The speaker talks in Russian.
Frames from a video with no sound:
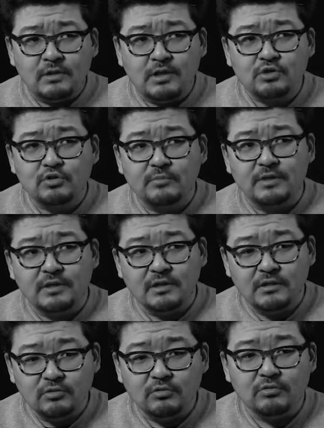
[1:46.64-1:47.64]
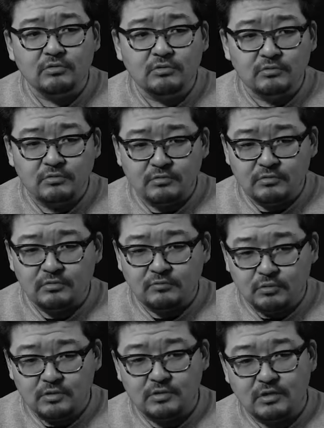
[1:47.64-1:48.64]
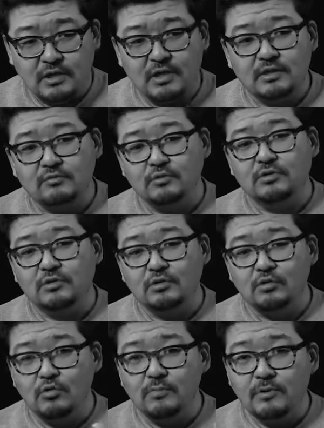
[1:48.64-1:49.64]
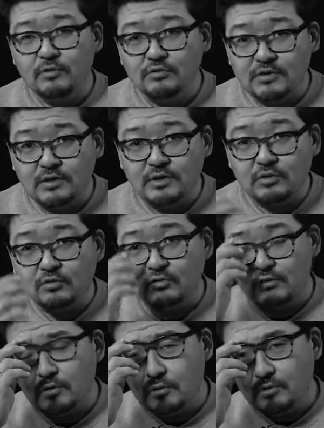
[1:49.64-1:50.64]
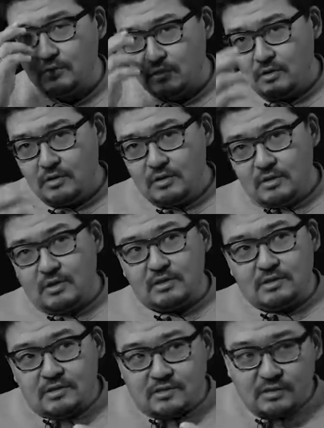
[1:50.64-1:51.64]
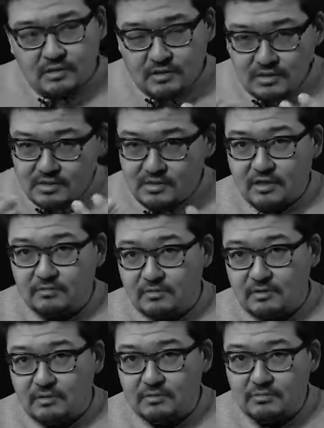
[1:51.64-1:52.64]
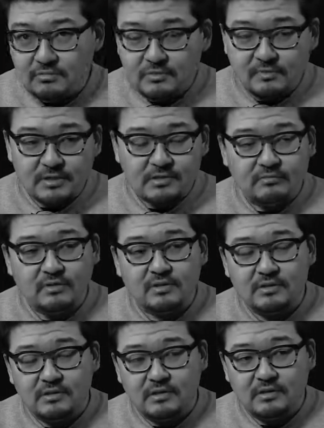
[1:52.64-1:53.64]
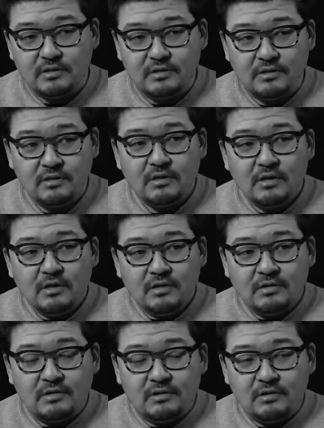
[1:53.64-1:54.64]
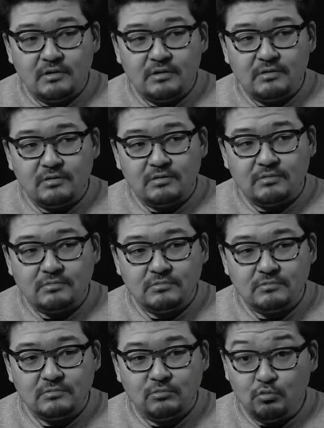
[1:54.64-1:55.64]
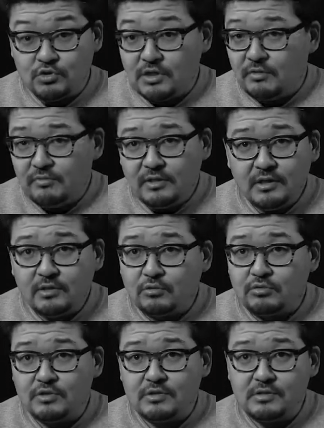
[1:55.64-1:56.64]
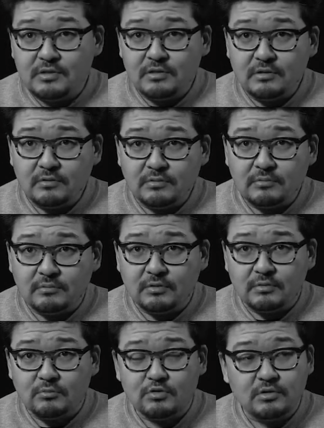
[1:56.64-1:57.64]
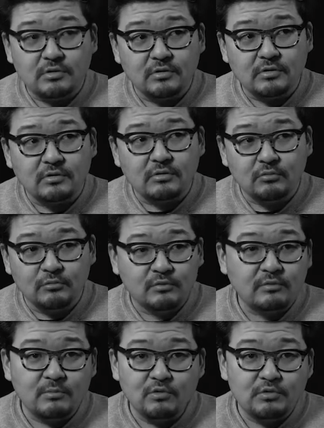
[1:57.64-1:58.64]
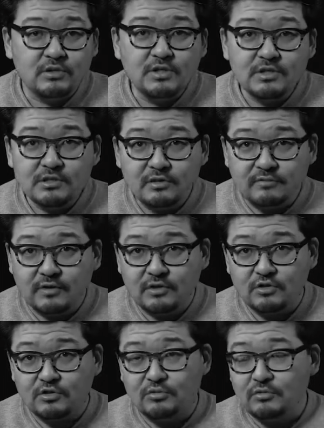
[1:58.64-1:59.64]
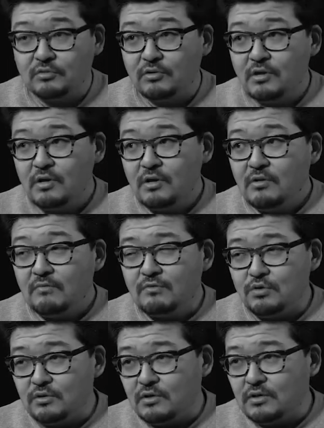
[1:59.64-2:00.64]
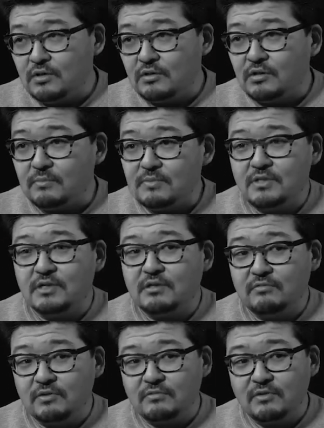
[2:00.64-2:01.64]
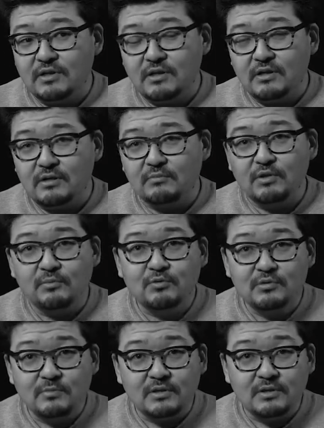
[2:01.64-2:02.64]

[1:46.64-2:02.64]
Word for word: не так, чтобы я, но э, вот какая-то вот эта группа людей, которые хотят сохранить здравый смысл в этой стране, э, уже влияет очень сильно, потому что, ну вот вам юридический факт, что все-таки там 10 января мы не будем